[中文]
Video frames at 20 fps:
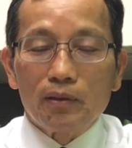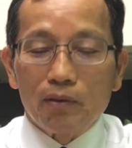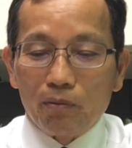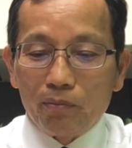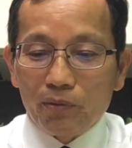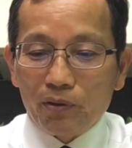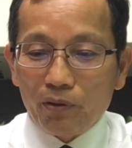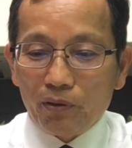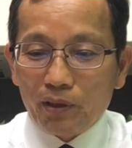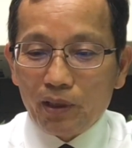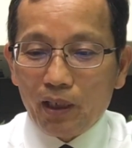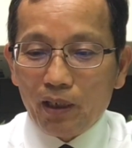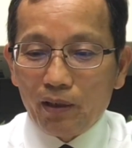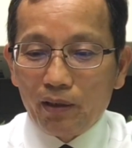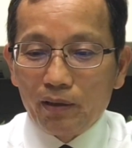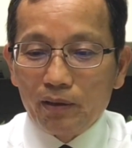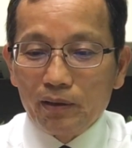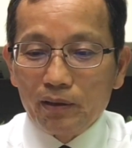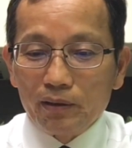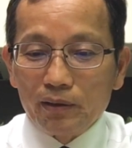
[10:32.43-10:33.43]
我们就要
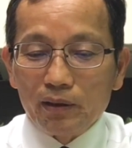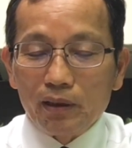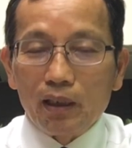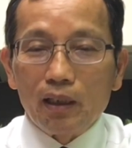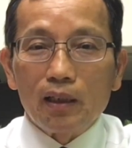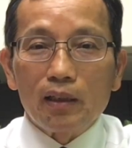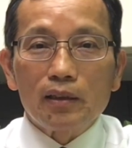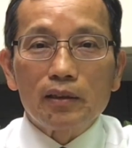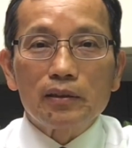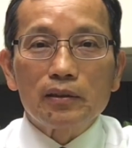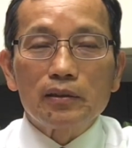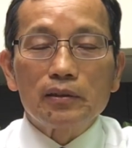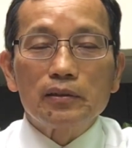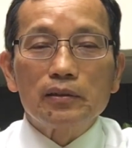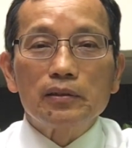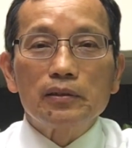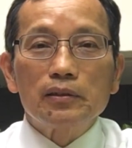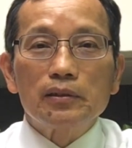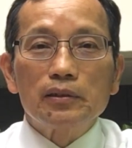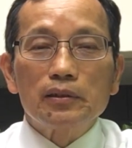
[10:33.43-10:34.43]
呃
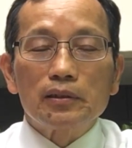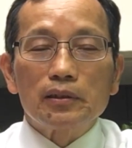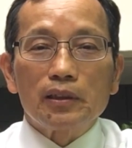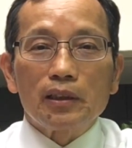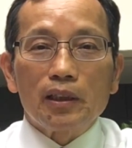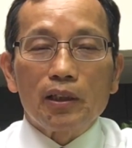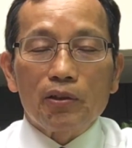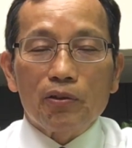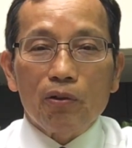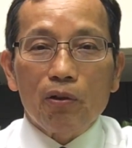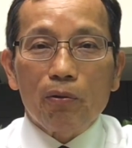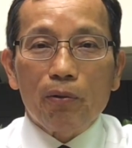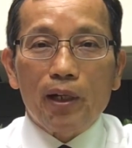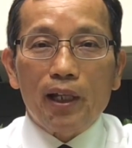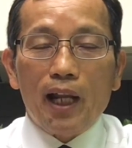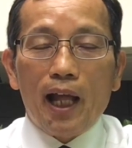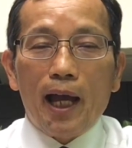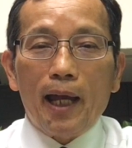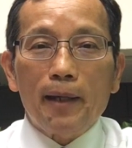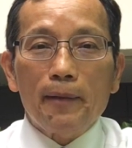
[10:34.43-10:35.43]
这个收
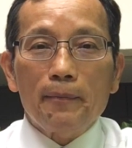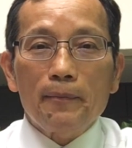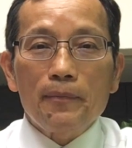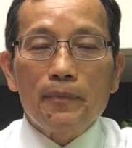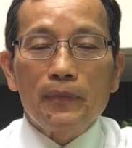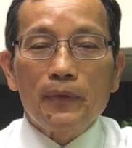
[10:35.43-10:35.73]
回来。